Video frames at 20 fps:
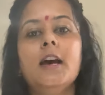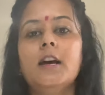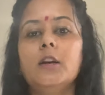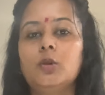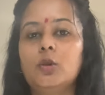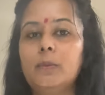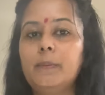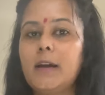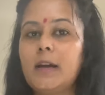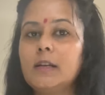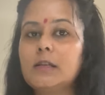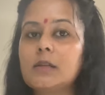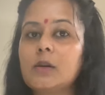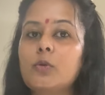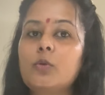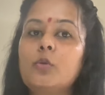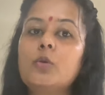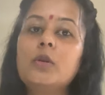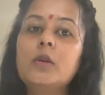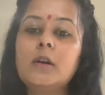तो मैं
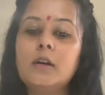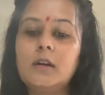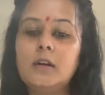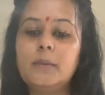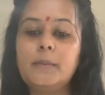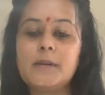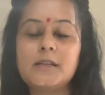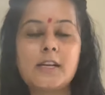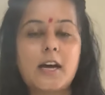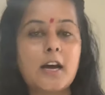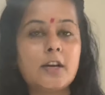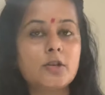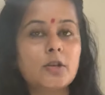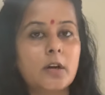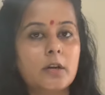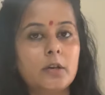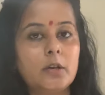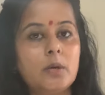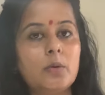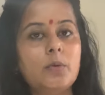ज़रूर मसाज
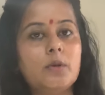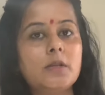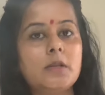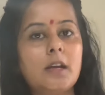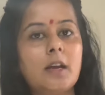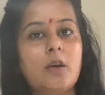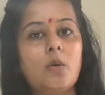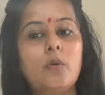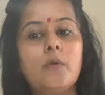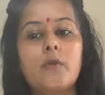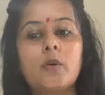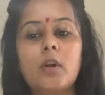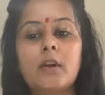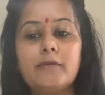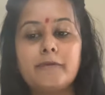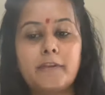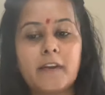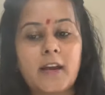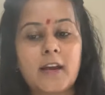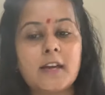करती हूँ इसे ओवरऑल
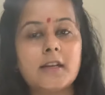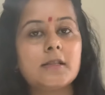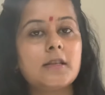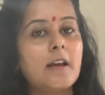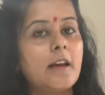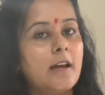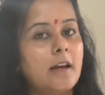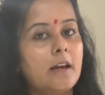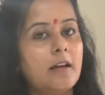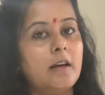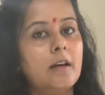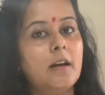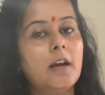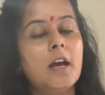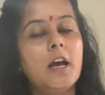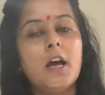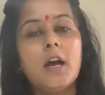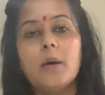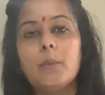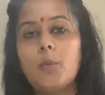फेस हेयर
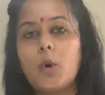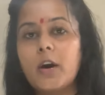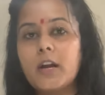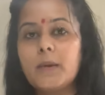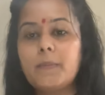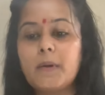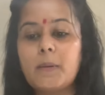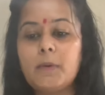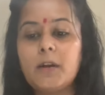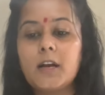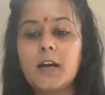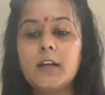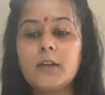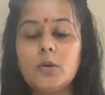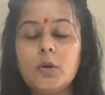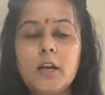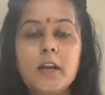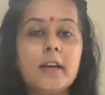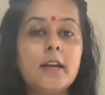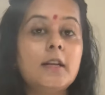बॉडी पे भी लगाती
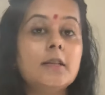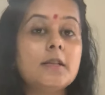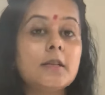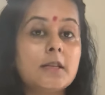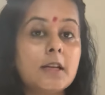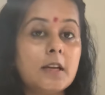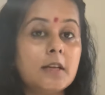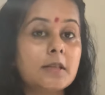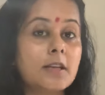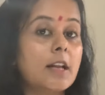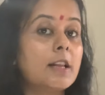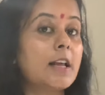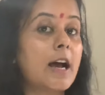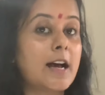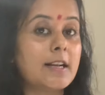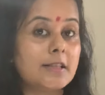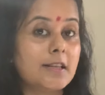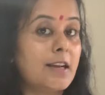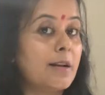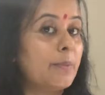हूँ लेकिन जैसे इसकी
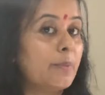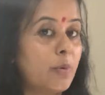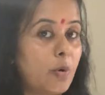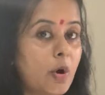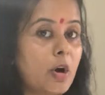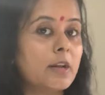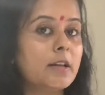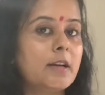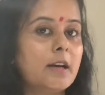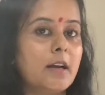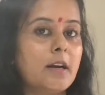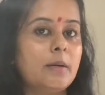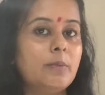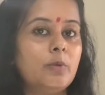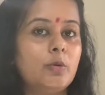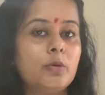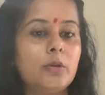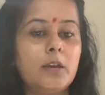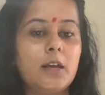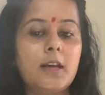तासीर बहुत गर्म
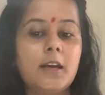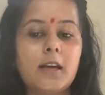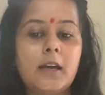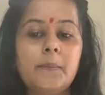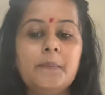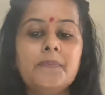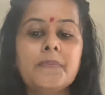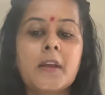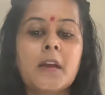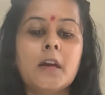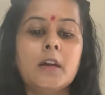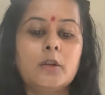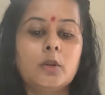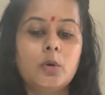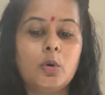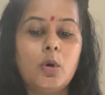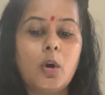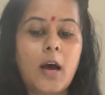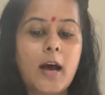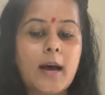होती है
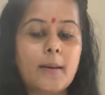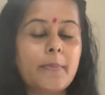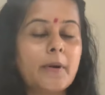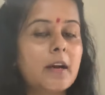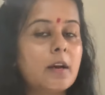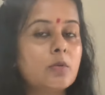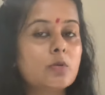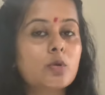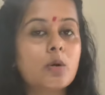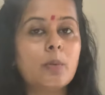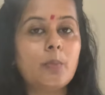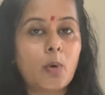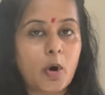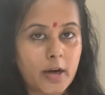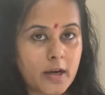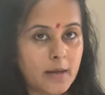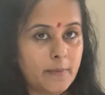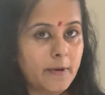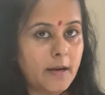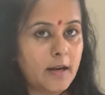तो आप अगर उसको
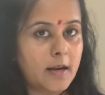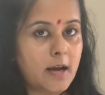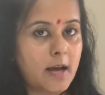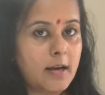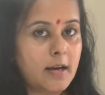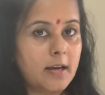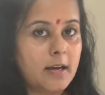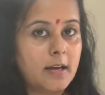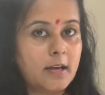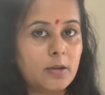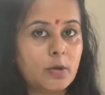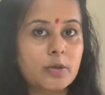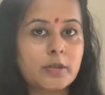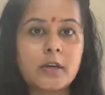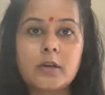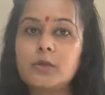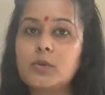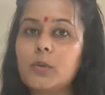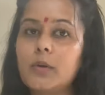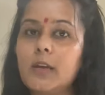बॉडी पे लगा रहे हैं तो
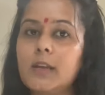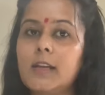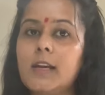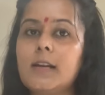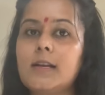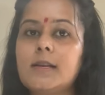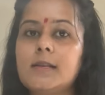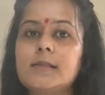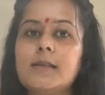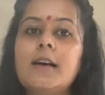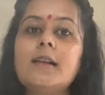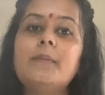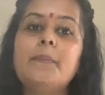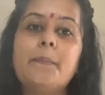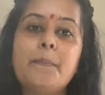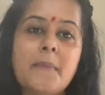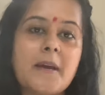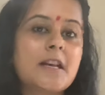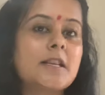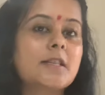सरसों के तेल के साथ
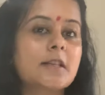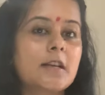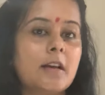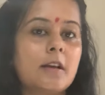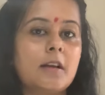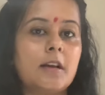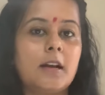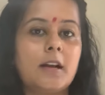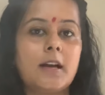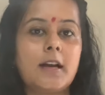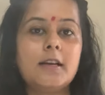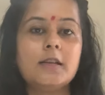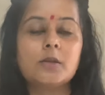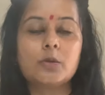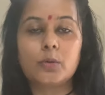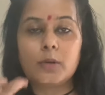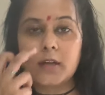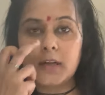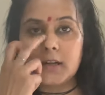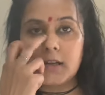मिक्स करके लगाएं
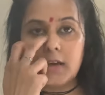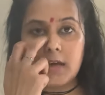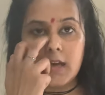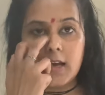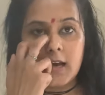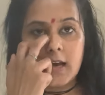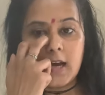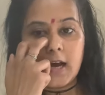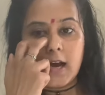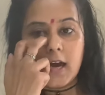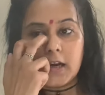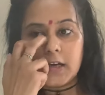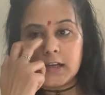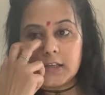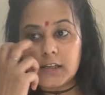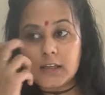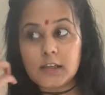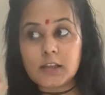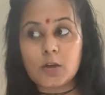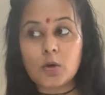सो देट कि
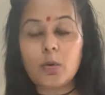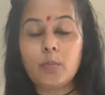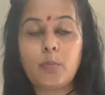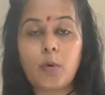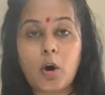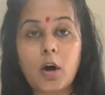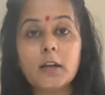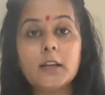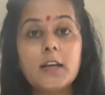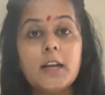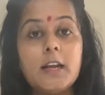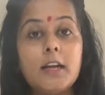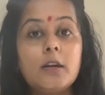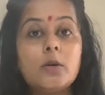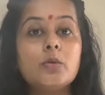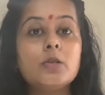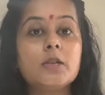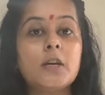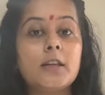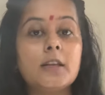किसी किसी को बहुत हीट
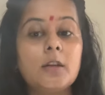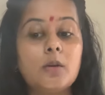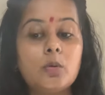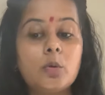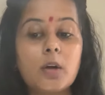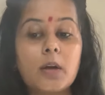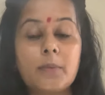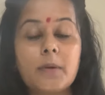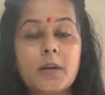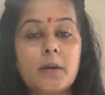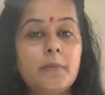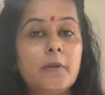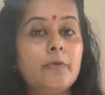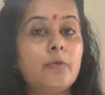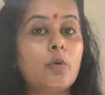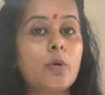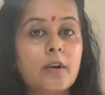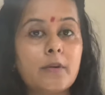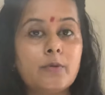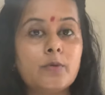हो जाती है तो कभी कभी
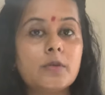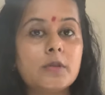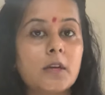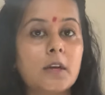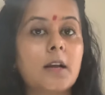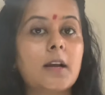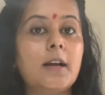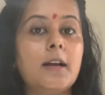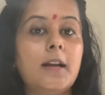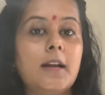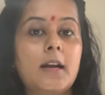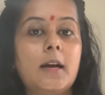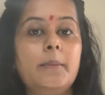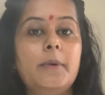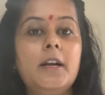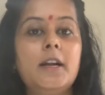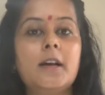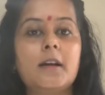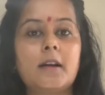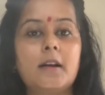फोड़े फूल से निकलने का भी
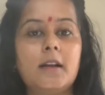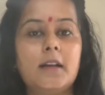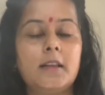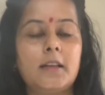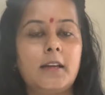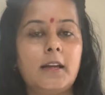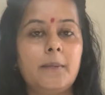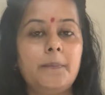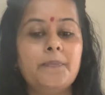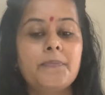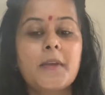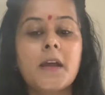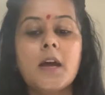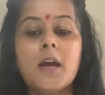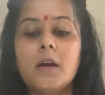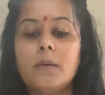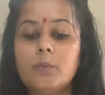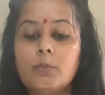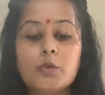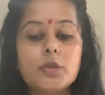डर रहता है
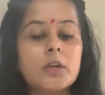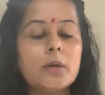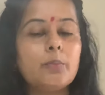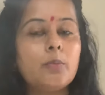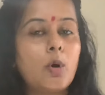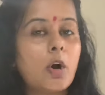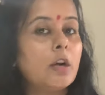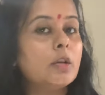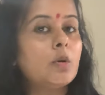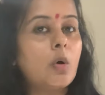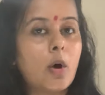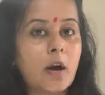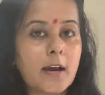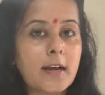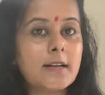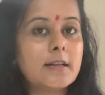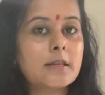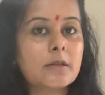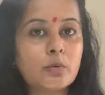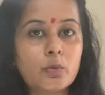मुझे बहुत
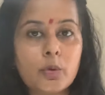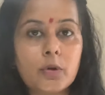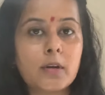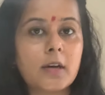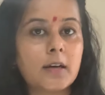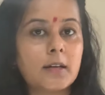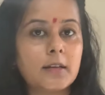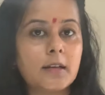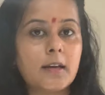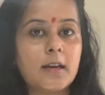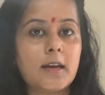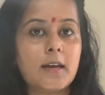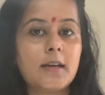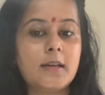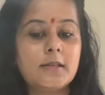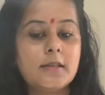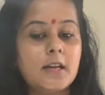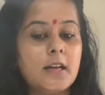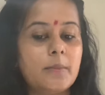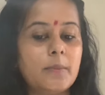ऑयल सूट करते हैं
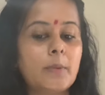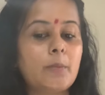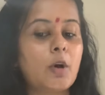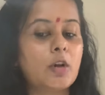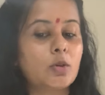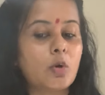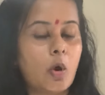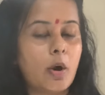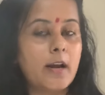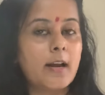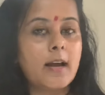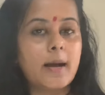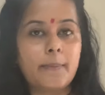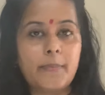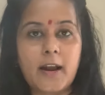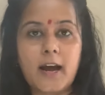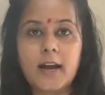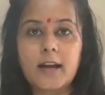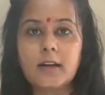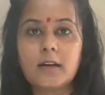इसलिए मैं बहुत ऑयल
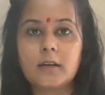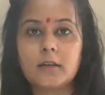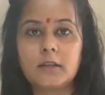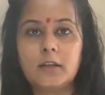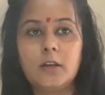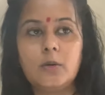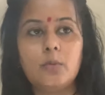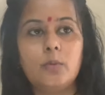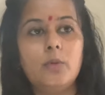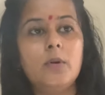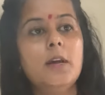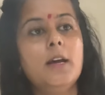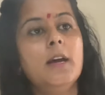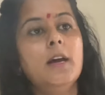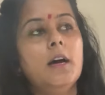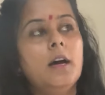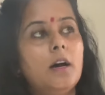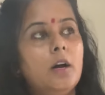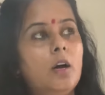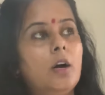अप्लाई करती हूँ
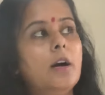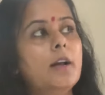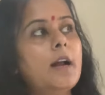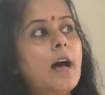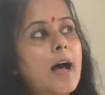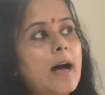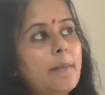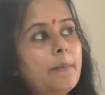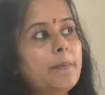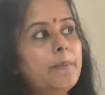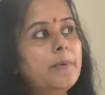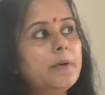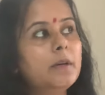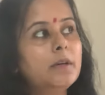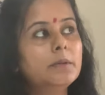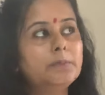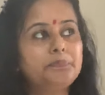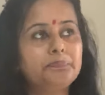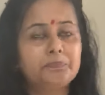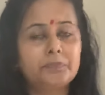और आप
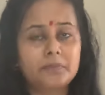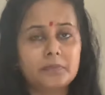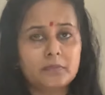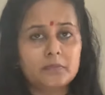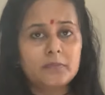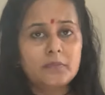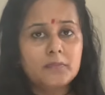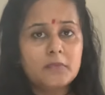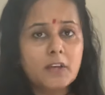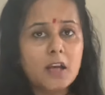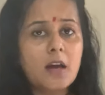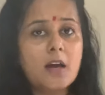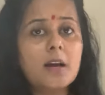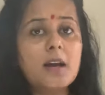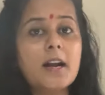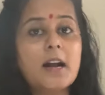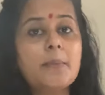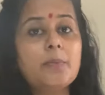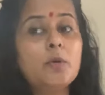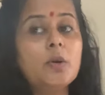
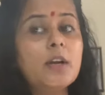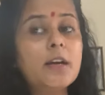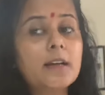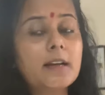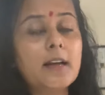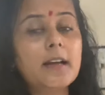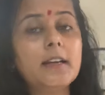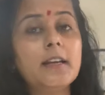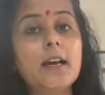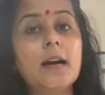अगर आपको लग रहा है कि